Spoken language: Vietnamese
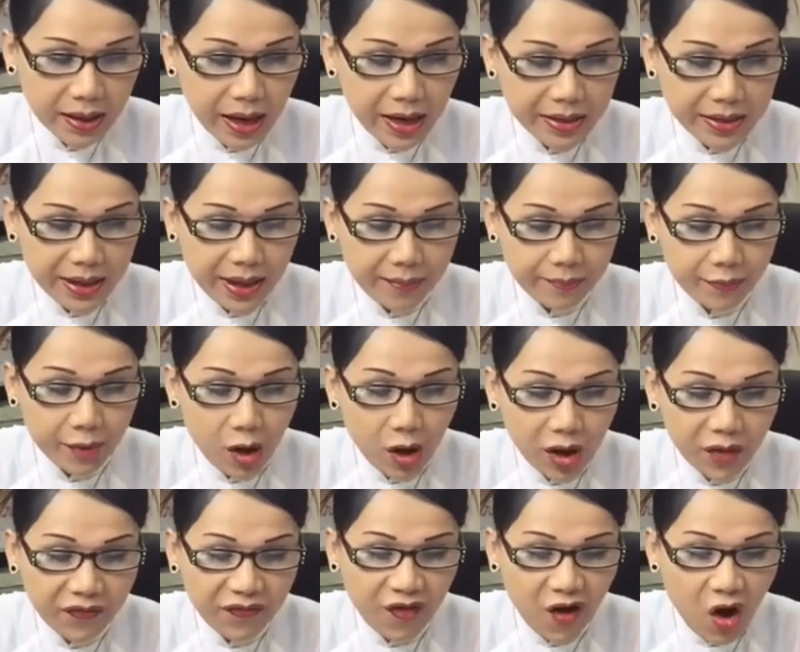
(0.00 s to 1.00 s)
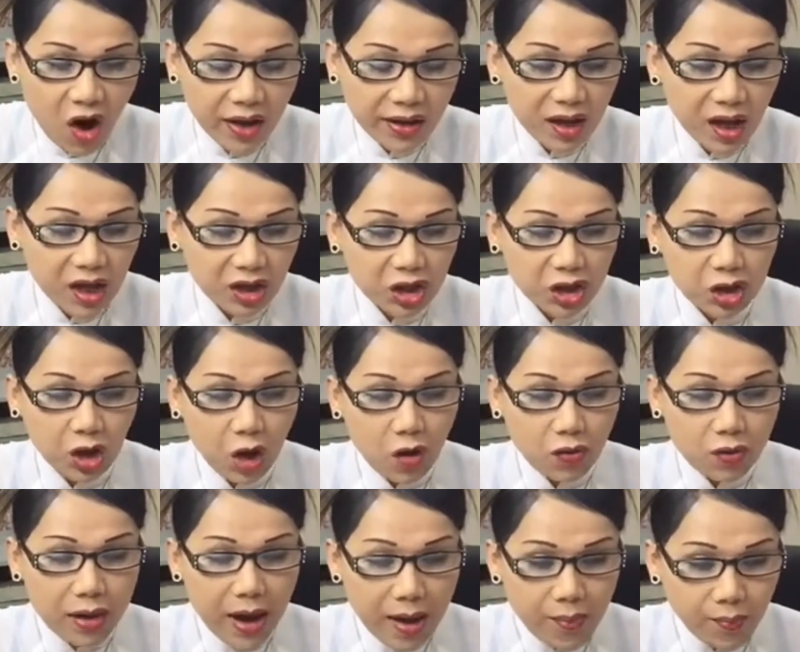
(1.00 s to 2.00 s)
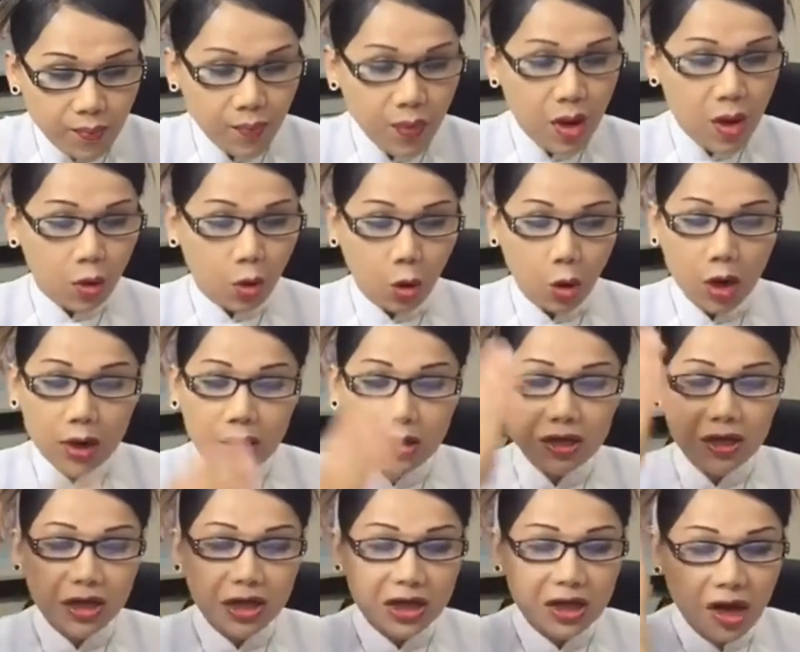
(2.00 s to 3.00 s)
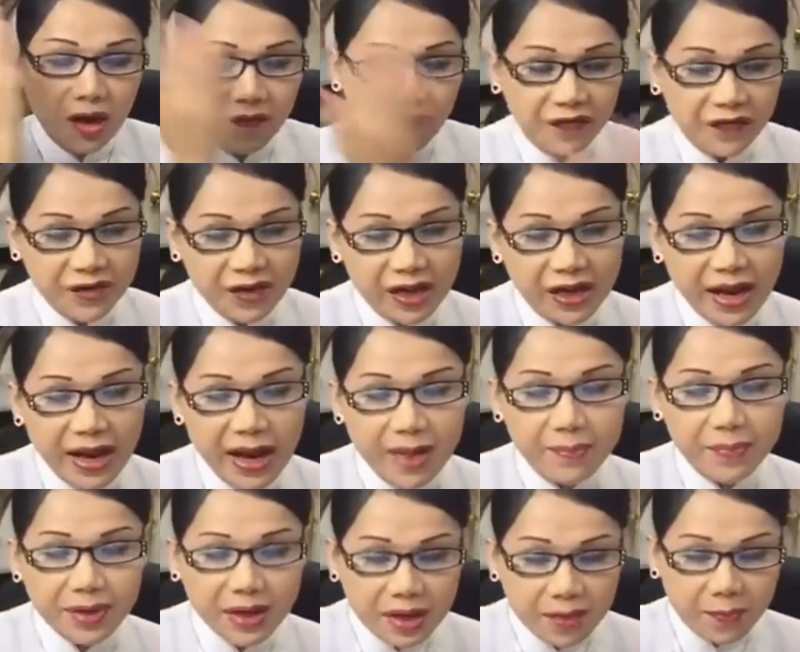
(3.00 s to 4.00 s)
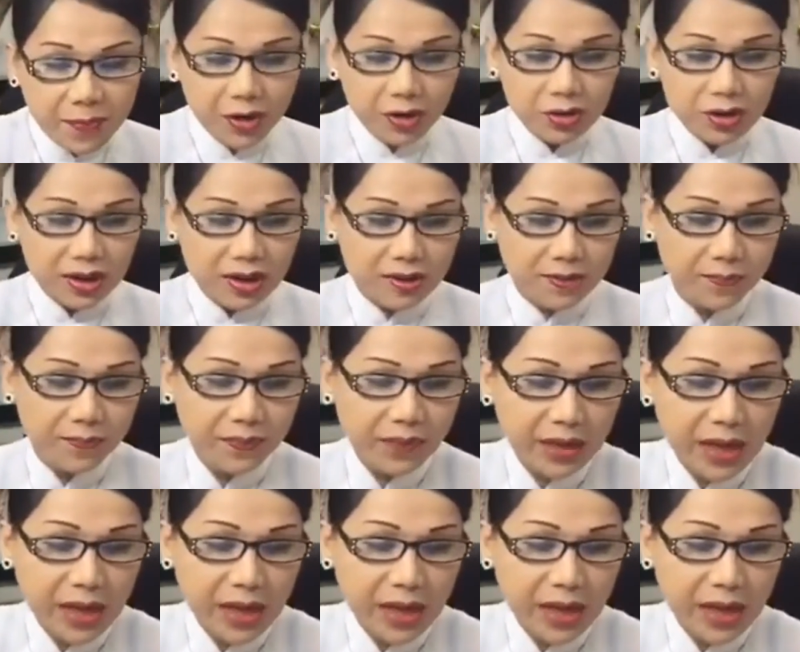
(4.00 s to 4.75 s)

để nhằm đối phó với số đông của người dân Việt Nam đi biểu tình.